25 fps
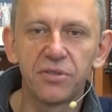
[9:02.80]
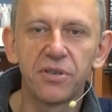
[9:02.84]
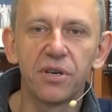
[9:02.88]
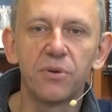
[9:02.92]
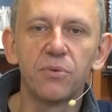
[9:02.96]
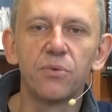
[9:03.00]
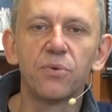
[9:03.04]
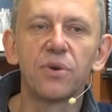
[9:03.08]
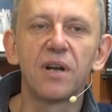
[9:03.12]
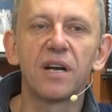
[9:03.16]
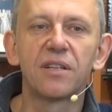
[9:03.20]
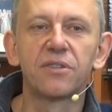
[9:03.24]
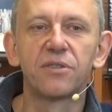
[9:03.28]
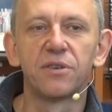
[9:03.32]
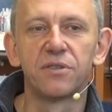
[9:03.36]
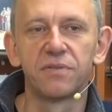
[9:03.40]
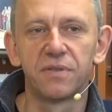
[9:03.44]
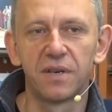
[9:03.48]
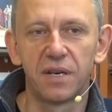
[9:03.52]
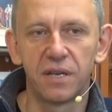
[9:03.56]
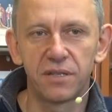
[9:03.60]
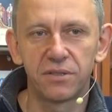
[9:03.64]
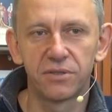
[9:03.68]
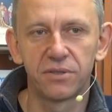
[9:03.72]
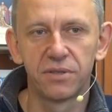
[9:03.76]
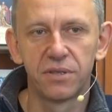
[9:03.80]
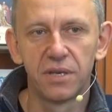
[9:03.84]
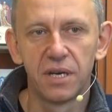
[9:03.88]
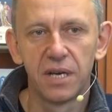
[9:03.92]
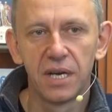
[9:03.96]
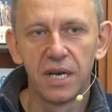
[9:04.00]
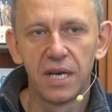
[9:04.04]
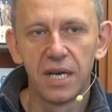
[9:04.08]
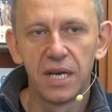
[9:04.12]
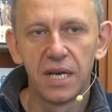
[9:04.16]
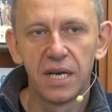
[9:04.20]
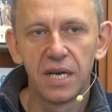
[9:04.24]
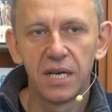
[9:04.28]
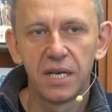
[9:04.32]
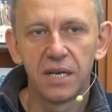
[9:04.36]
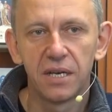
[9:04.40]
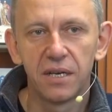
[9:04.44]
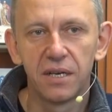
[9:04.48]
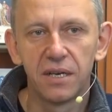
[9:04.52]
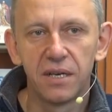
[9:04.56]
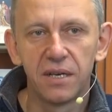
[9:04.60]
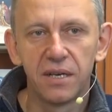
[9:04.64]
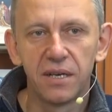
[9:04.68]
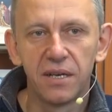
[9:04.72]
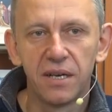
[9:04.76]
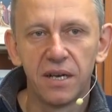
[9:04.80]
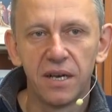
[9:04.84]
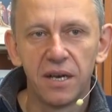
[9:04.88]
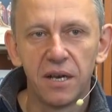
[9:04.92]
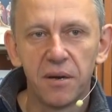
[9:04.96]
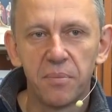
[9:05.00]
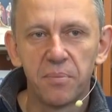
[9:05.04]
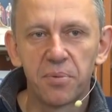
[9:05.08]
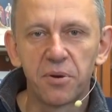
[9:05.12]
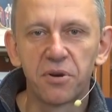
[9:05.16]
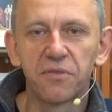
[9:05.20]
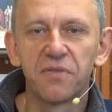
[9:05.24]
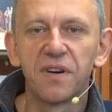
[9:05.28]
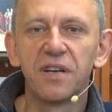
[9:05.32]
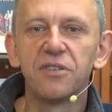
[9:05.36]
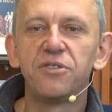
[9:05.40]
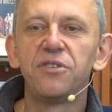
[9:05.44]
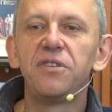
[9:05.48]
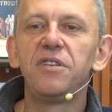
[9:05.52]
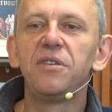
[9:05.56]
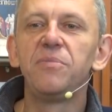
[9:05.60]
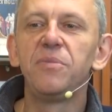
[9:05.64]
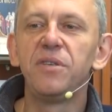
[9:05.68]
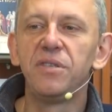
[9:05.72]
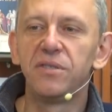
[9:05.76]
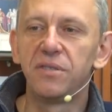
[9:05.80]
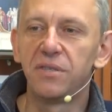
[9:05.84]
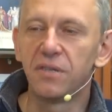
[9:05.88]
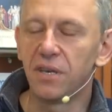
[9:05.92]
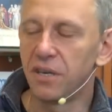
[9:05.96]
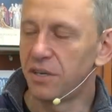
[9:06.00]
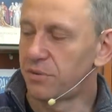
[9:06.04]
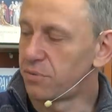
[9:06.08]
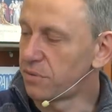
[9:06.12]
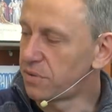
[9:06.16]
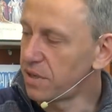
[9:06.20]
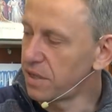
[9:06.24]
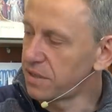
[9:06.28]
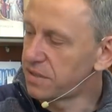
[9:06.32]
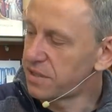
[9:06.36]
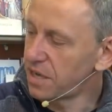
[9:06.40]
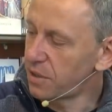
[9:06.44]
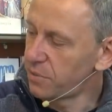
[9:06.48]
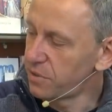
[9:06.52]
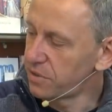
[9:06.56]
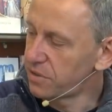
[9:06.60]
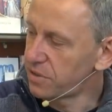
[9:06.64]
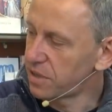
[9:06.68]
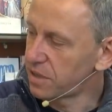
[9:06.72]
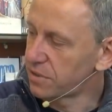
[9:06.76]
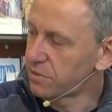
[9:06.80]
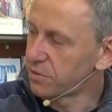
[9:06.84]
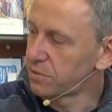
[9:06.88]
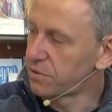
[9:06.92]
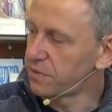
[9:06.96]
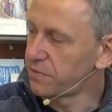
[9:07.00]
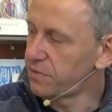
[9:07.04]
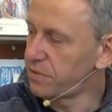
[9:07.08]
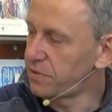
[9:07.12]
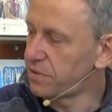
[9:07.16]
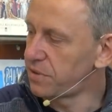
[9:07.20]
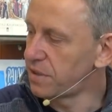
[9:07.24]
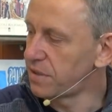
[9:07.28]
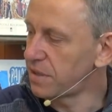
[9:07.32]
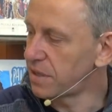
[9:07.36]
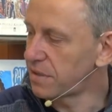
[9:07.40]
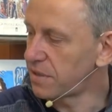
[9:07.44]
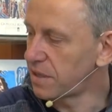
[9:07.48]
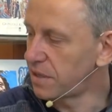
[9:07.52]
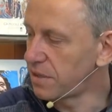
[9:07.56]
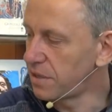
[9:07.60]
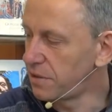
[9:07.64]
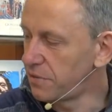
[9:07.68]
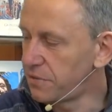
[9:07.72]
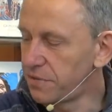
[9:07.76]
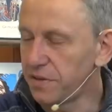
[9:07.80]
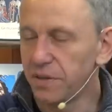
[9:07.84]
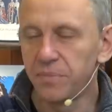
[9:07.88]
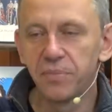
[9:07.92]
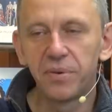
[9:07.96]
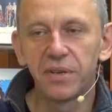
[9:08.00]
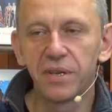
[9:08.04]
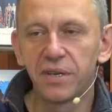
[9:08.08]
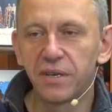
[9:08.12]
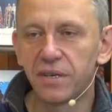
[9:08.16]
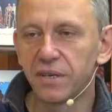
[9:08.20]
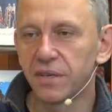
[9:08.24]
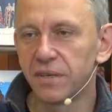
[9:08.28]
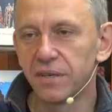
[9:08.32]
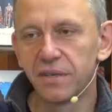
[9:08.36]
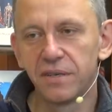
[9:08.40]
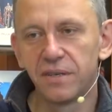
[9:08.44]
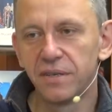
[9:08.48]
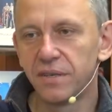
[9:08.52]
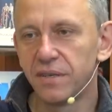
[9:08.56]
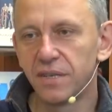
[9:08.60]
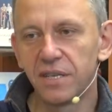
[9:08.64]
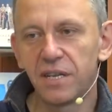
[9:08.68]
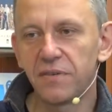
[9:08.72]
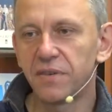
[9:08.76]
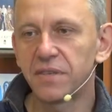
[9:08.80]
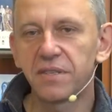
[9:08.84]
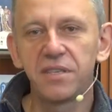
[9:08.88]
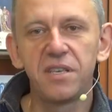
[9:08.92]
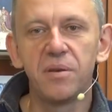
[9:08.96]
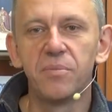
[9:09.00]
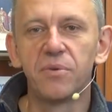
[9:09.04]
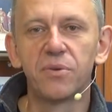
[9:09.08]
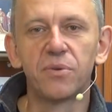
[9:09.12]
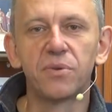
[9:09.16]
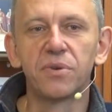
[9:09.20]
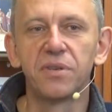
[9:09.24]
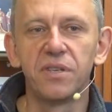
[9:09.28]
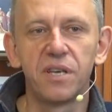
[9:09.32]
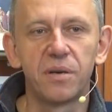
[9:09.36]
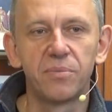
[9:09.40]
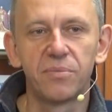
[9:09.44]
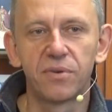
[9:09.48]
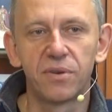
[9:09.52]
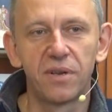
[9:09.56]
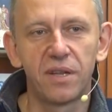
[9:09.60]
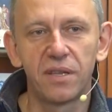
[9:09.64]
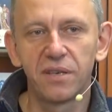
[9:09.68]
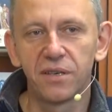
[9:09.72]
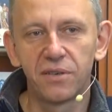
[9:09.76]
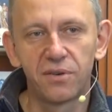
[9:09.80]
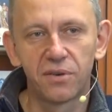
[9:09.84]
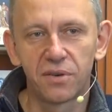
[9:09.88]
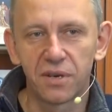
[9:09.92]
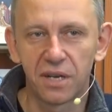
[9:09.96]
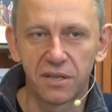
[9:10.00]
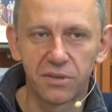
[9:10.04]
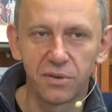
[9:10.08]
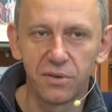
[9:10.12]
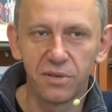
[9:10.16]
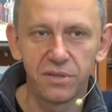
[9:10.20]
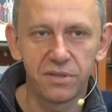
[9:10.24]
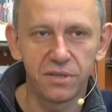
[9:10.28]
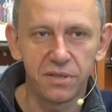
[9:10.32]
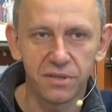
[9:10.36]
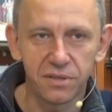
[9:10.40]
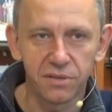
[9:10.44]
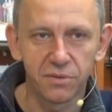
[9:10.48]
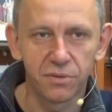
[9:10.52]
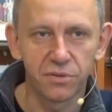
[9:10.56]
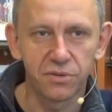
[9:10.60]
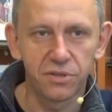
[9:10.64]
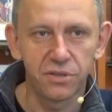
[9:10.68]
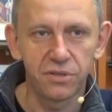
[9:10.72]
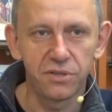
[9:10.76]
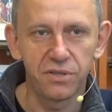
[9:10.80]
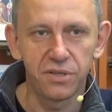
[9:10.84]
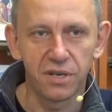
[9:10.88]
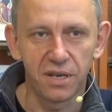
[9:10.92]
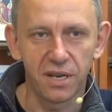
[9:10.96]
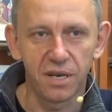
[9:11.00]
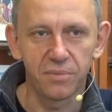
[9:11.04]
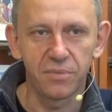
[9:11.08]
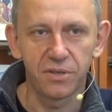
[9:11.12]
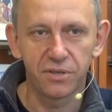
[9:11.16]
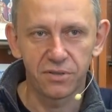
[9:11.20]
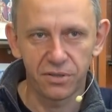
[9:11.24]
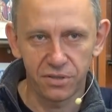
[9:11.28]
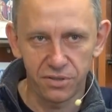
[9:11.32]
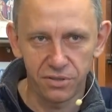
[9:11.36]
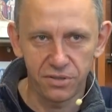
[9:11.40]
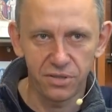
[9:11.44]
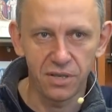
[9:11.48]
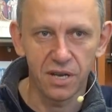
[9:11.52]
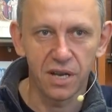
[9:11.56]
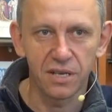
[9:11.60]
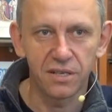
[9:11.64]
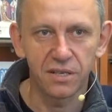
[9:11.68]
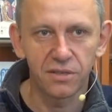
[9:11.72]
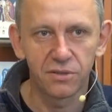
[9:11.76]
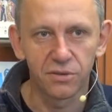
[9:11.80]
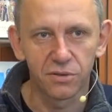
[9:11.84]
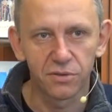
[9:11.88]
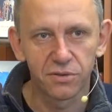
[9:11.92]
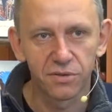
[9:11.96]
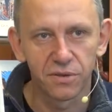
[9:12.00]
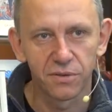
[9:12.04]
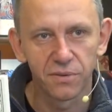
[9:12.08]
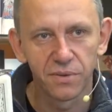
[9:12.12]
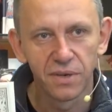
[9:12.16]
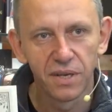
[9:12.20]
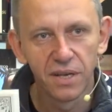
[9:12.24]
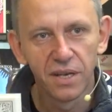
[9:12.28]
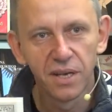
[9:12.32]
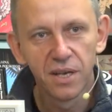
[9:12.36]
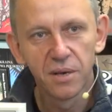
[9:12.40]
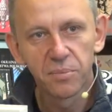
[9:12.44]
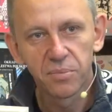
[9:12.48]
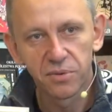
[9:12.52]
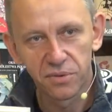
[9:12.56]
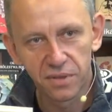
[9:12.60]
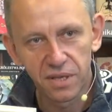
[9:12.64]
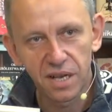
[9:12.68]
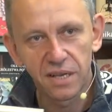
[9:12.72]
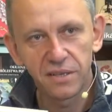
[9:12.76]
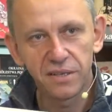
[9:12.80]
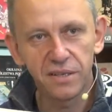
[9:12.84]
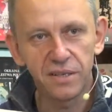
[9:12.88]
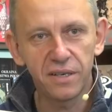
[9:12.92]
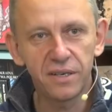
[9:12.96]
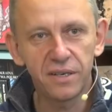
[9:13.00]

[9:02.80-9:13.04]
się uratować, y, prowadzili misję. I tutaj cały czas oczywiście Nathaniel Filbrick y, nawet nie mrugnie, bo dla niego katolicy nie są chrześcijanami. Chrześcijanie to są poddani